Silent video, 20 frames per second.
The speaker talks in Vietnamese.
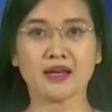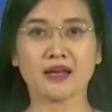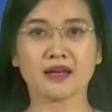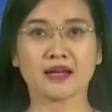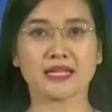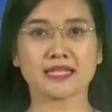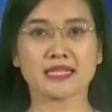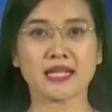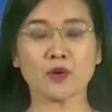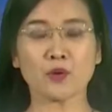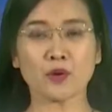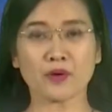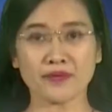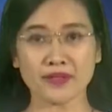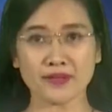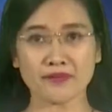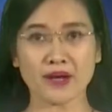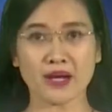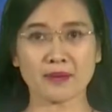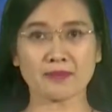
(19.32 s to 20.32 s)
Kính chào quý
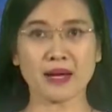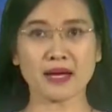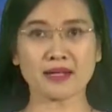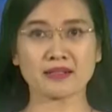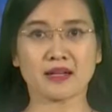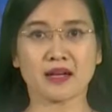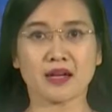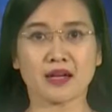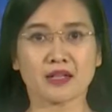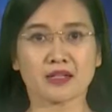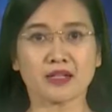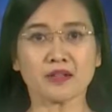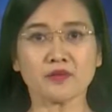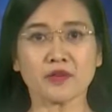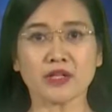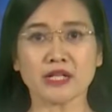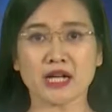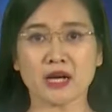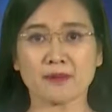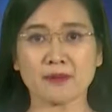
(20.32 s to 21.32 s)
vị và các bạn, rất
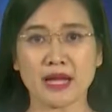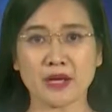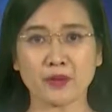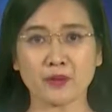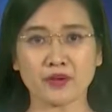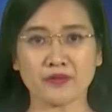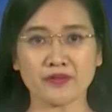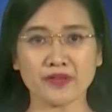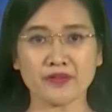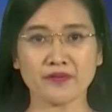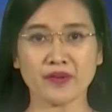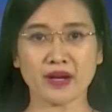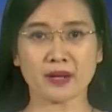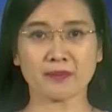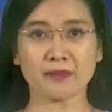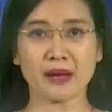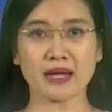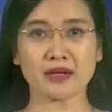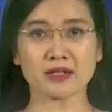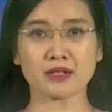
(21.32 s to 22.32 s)
vui được gặp lại quý vị và các
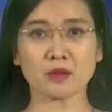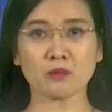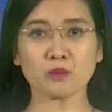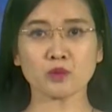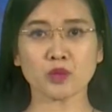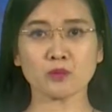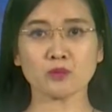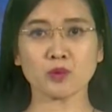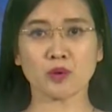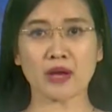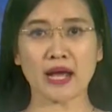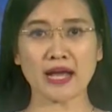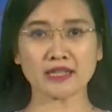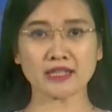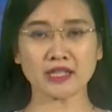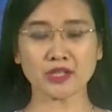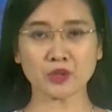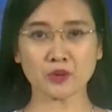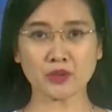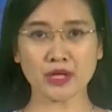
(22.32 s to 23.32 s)
bạn trong chuyên mục
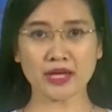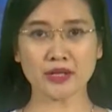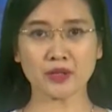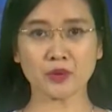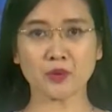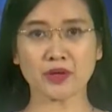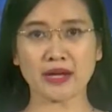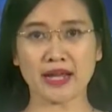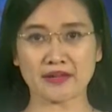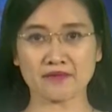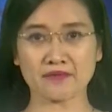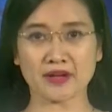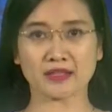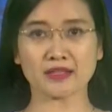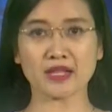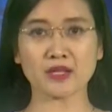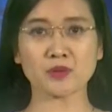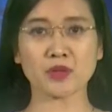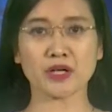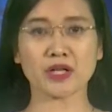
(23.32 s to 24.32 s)
IT Today của Đài Phát
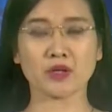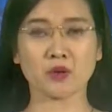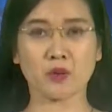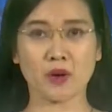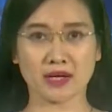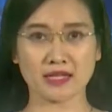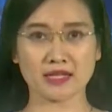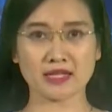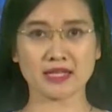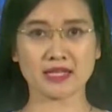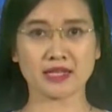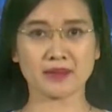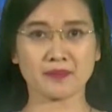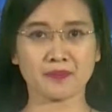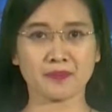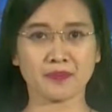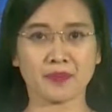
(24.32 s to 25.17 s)
thanh Truyền hình Quảng Trị.